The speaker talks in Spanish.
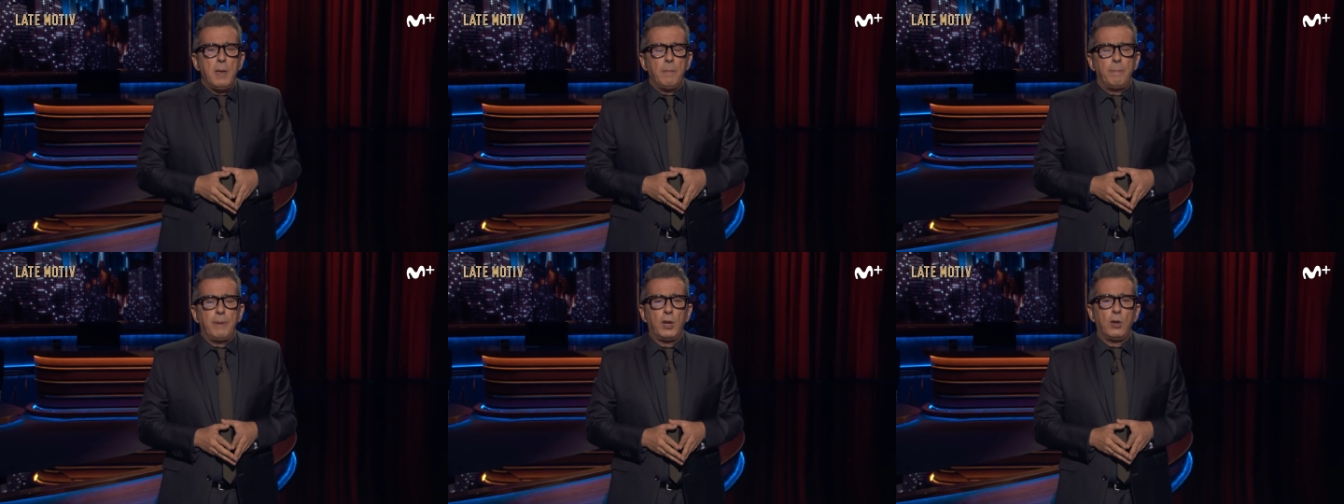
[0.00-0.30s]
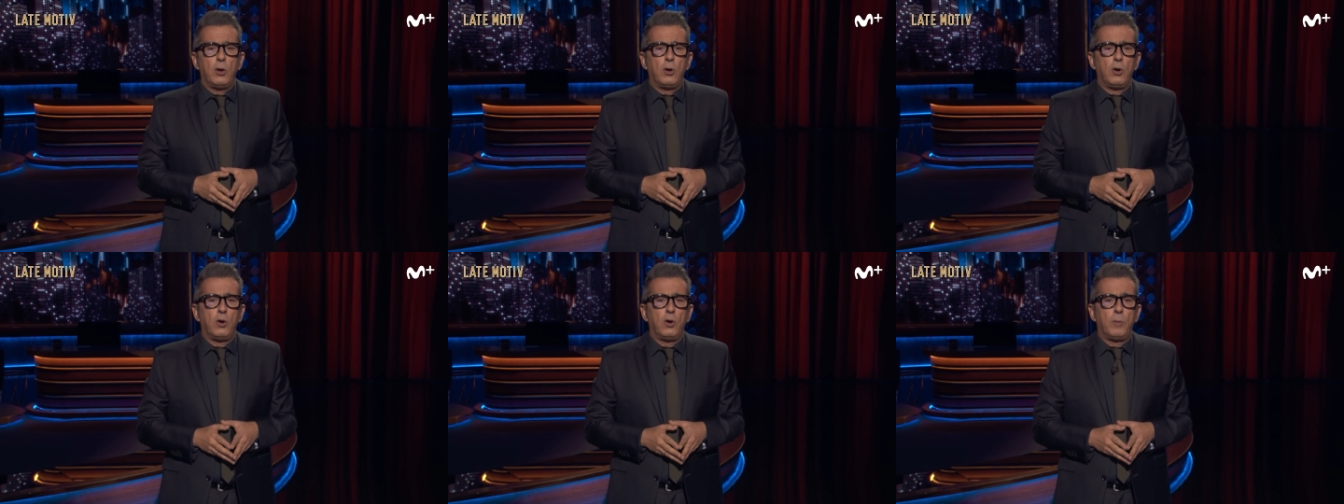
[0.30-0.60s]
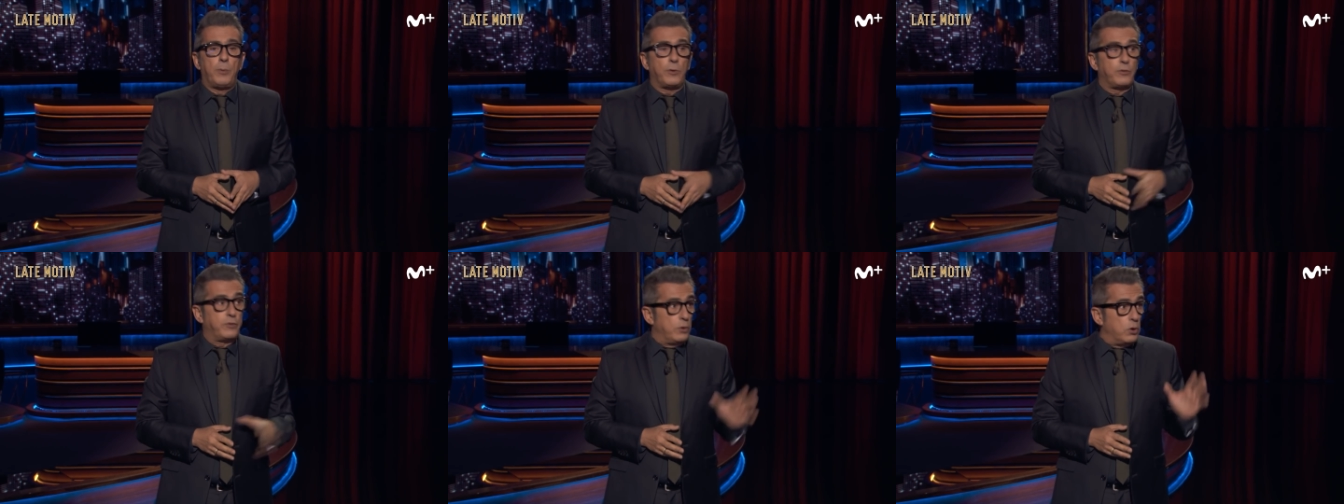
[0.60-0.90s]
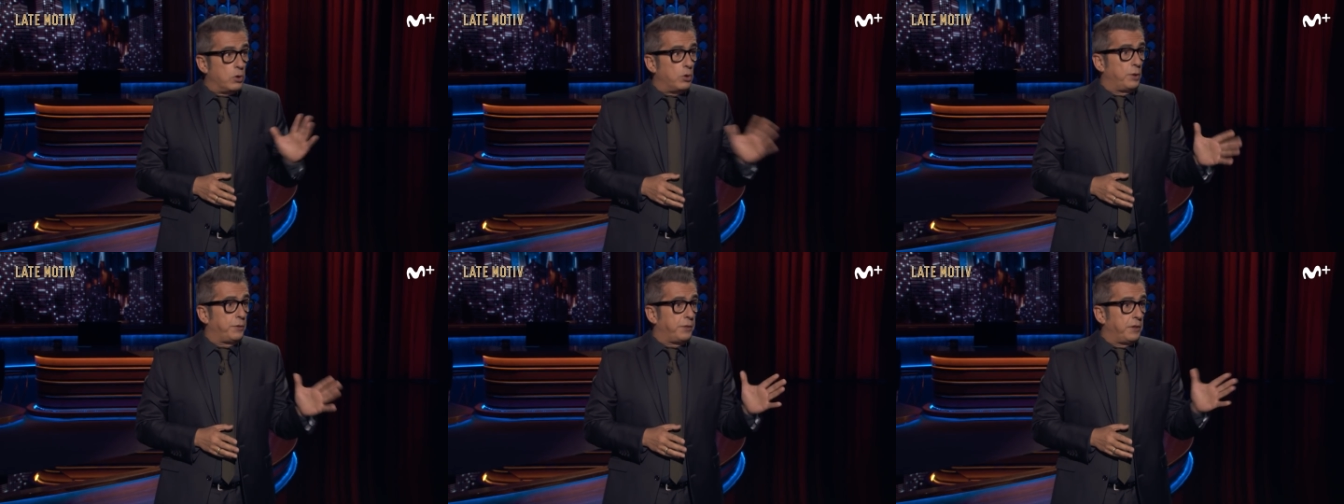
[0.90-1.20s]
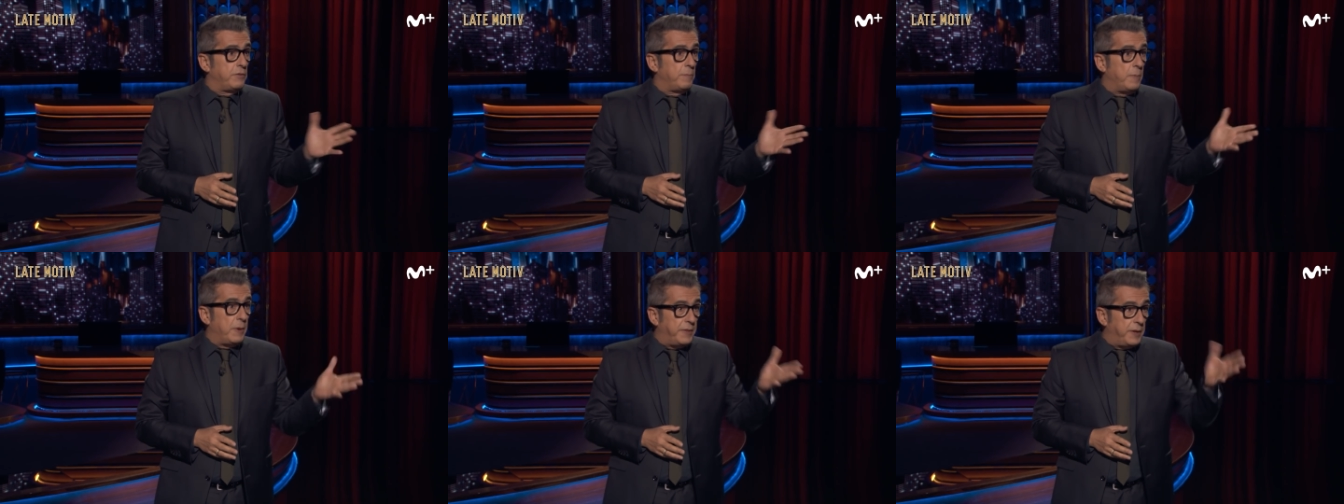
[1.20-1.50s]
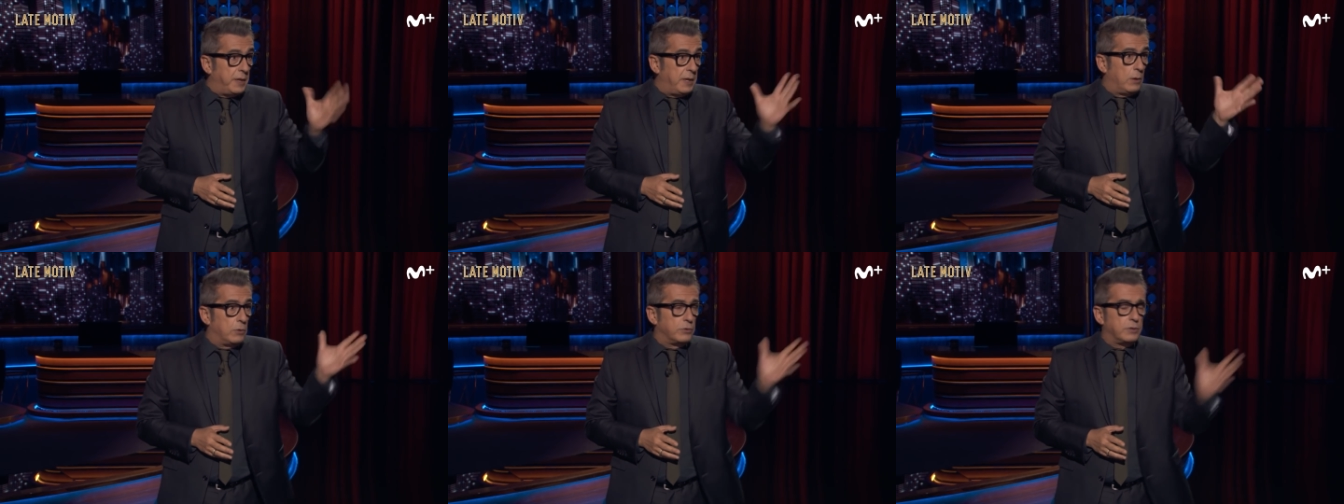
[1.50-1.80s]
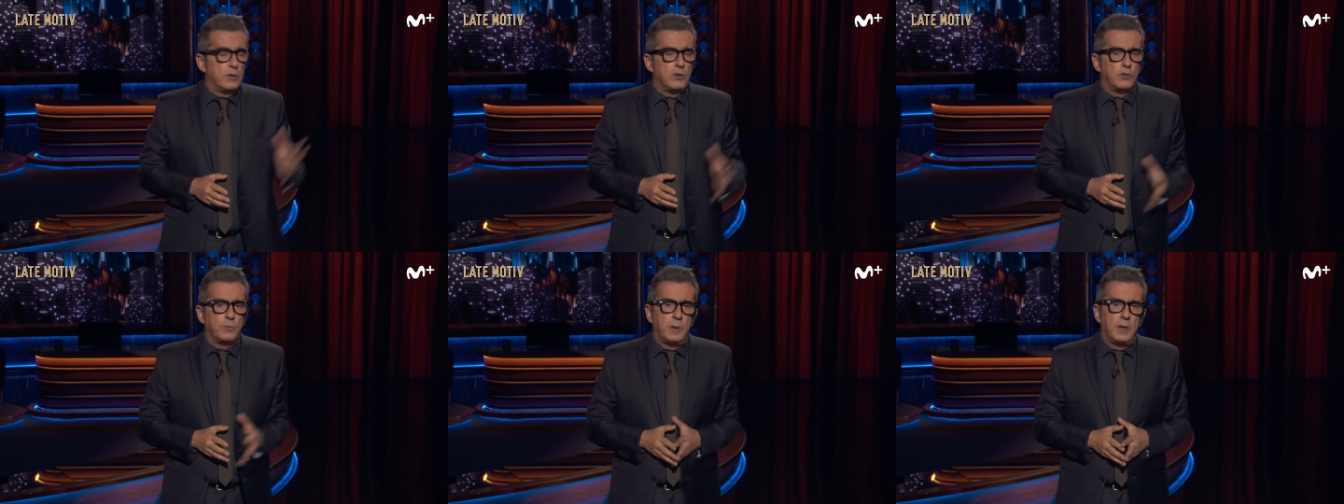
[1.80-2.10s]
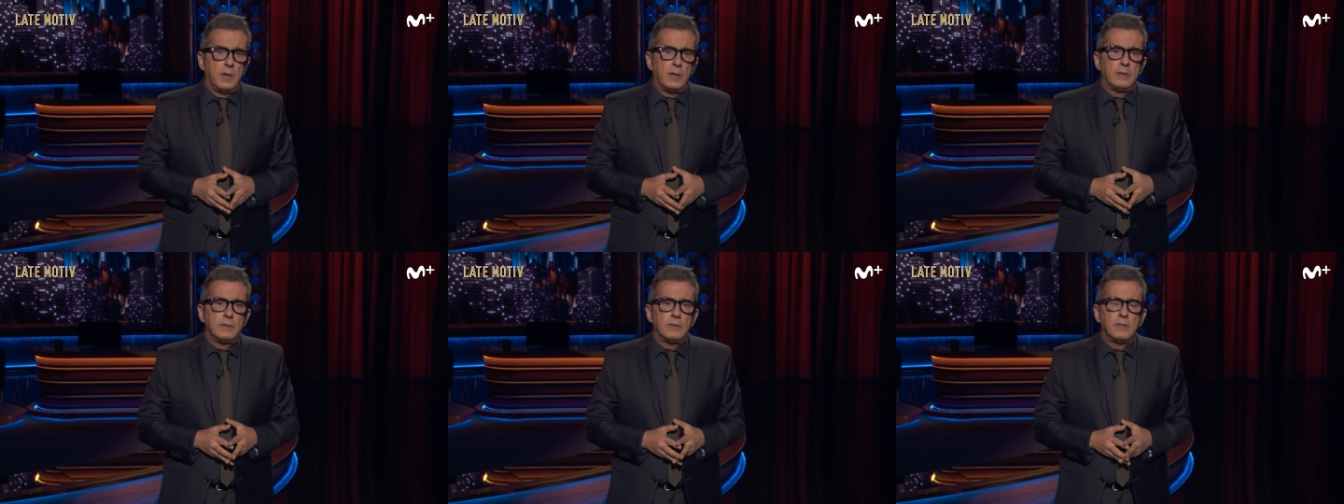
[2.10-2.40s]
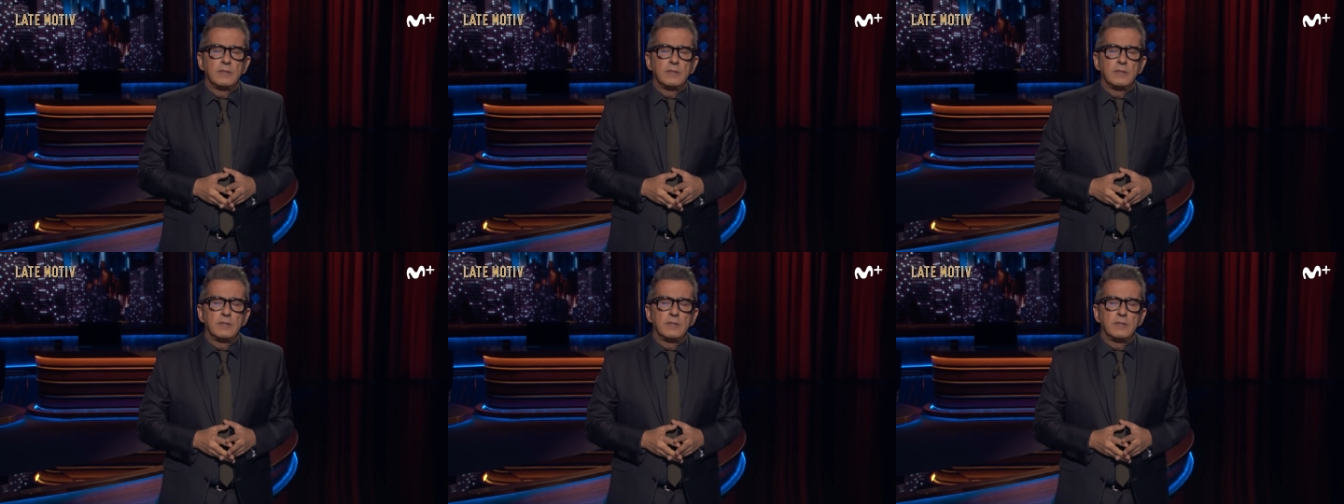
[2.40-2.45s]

Pero por si no conocéis Madrid, los que nos vean